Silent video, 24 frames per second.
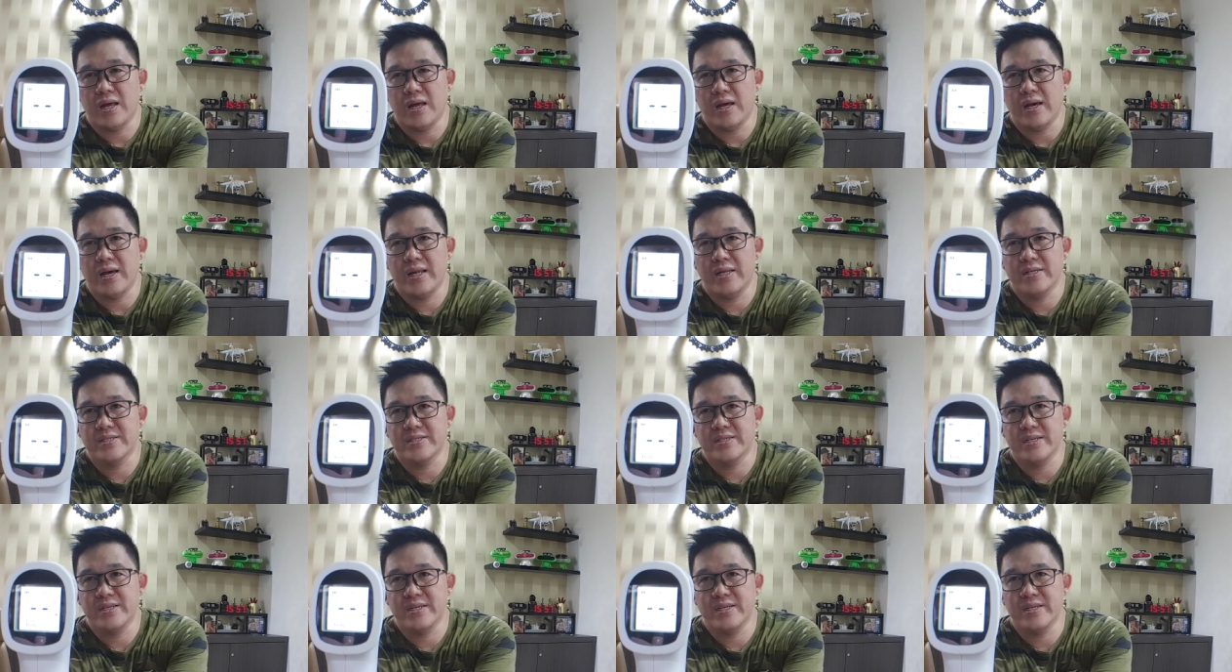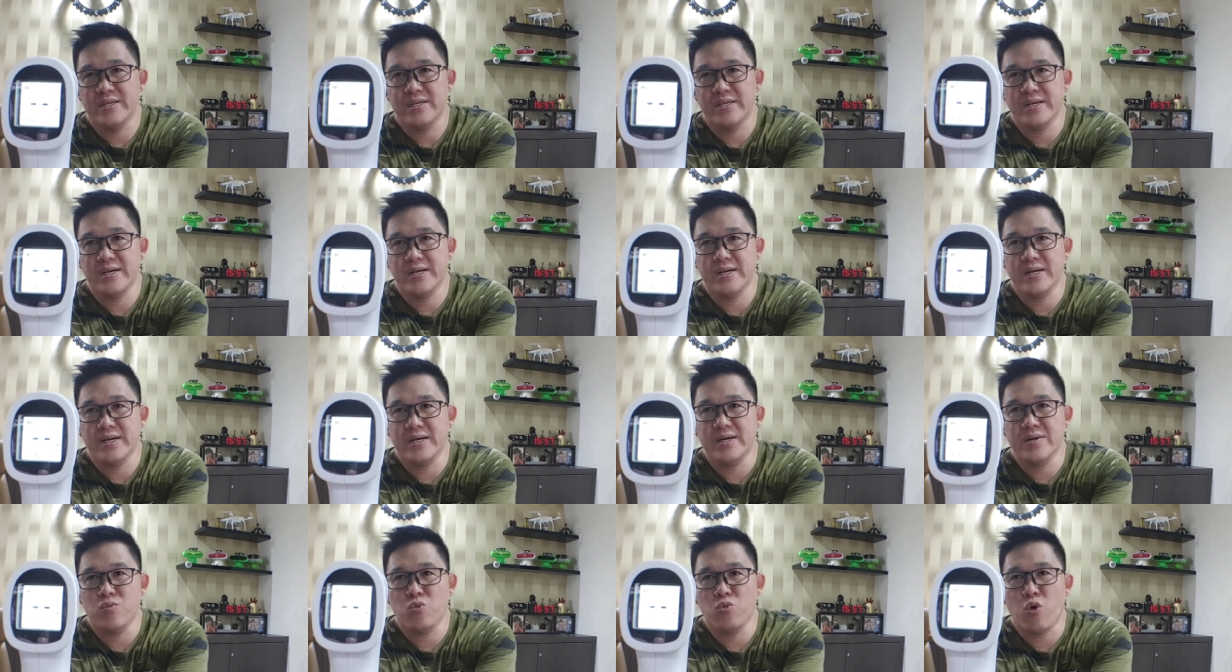
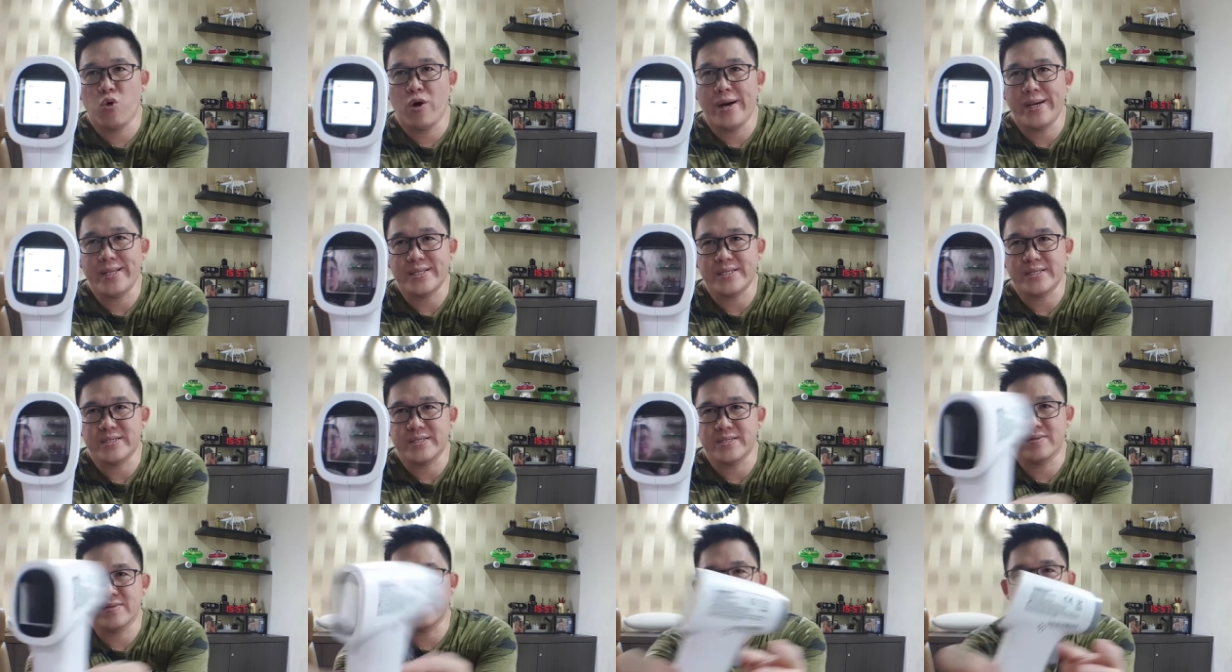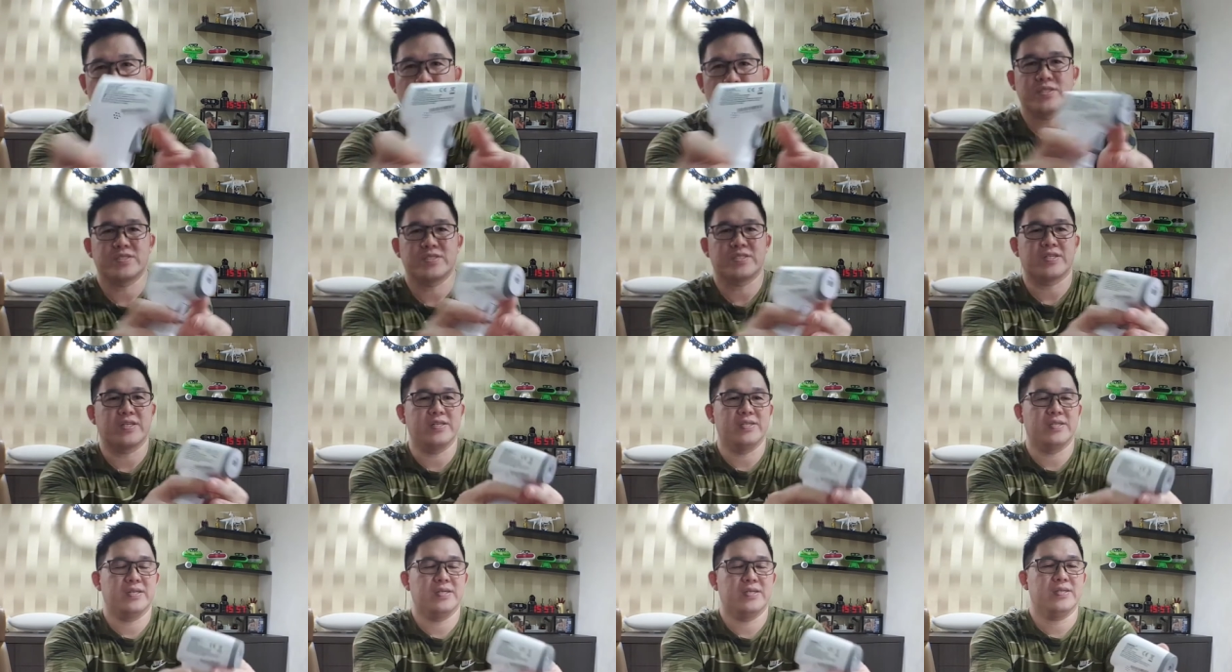LCD-nya white, white
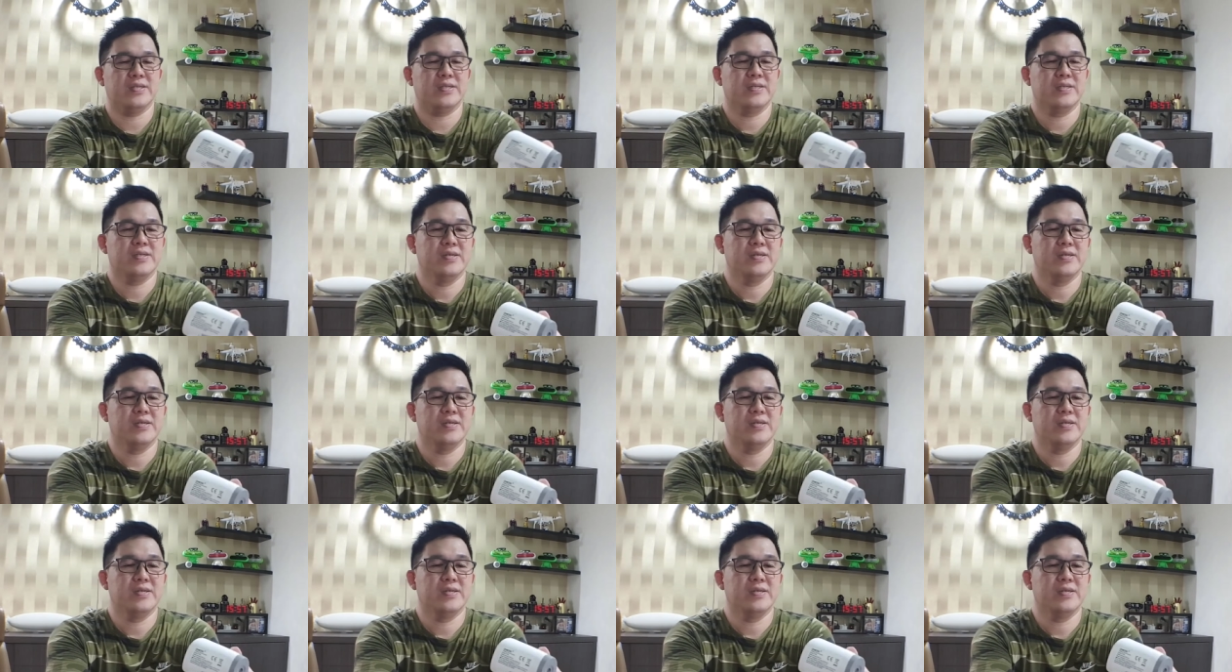screen ya.